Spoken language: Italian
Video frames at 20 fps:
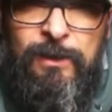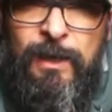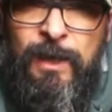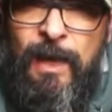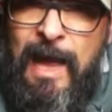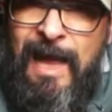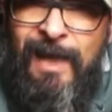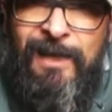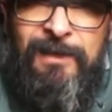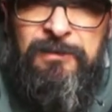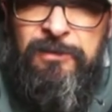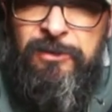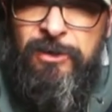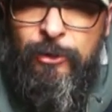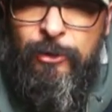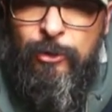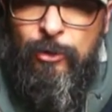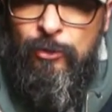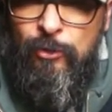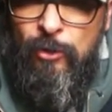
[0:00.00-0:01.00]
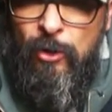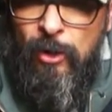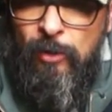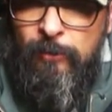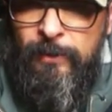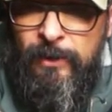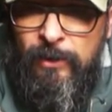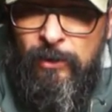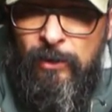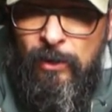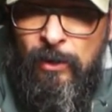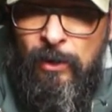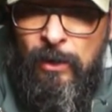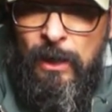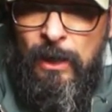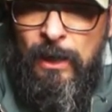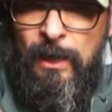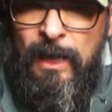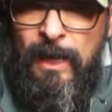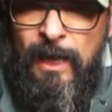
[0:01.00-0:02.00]
antieconomico
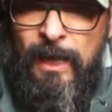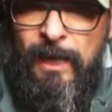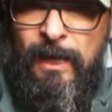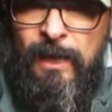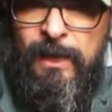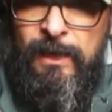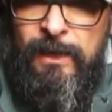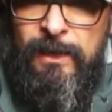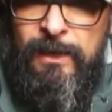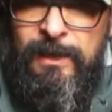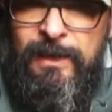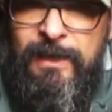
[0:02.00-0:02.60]
la eh,